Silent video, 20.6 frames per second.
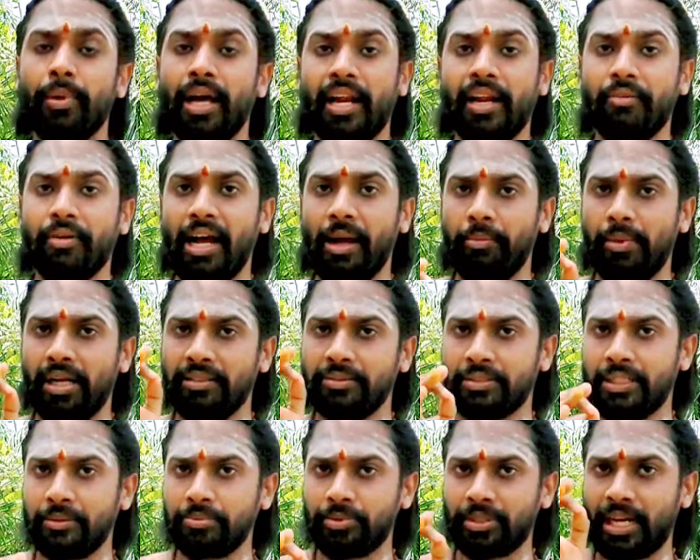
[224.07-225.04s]

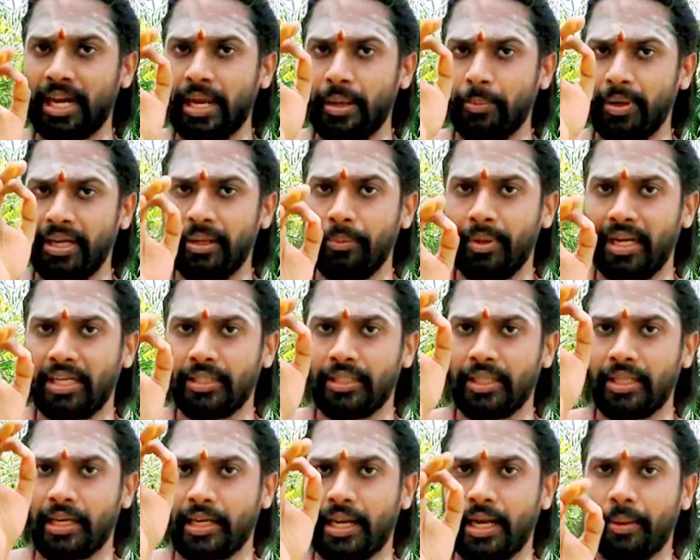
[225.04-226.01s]
மறவாமல் சப்ஸ்கிரைப் பண்ணி
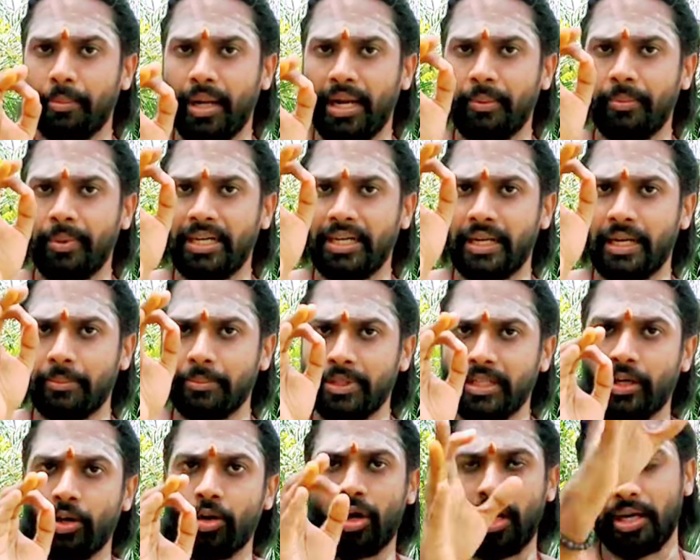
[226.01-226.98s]
பக்கத்தில் இருக்கிற பெல் பட்டன்
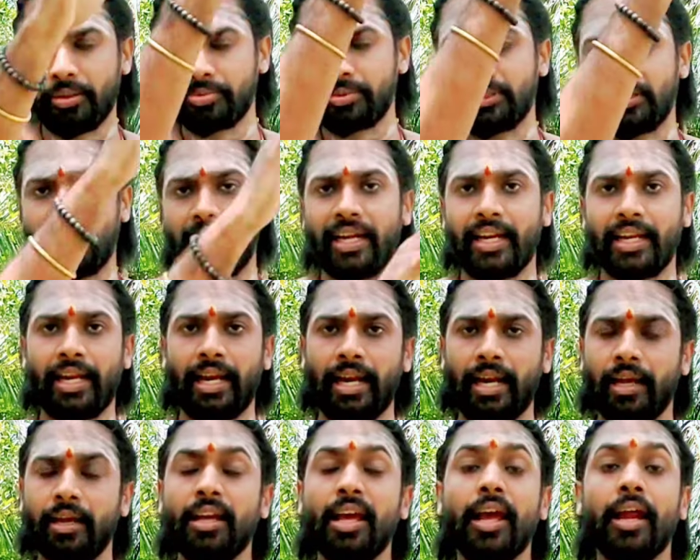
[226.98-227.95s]
அமுத்திட்டு ஆல் ஆப்ஷன்
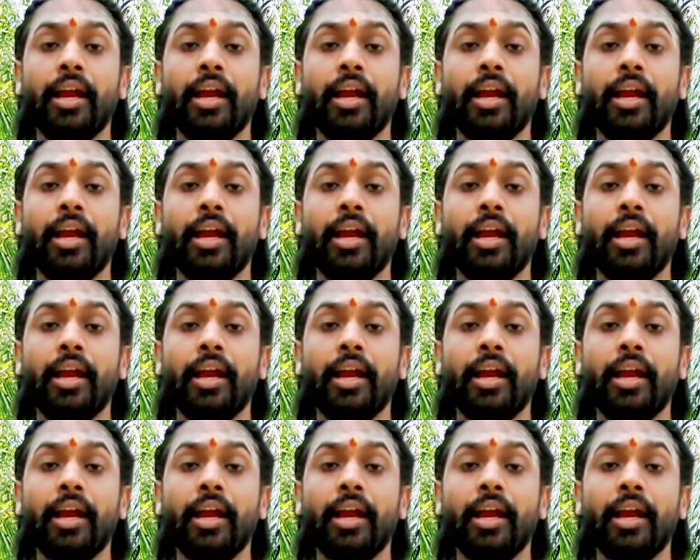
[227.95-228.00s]
தட்டிங்கன்னா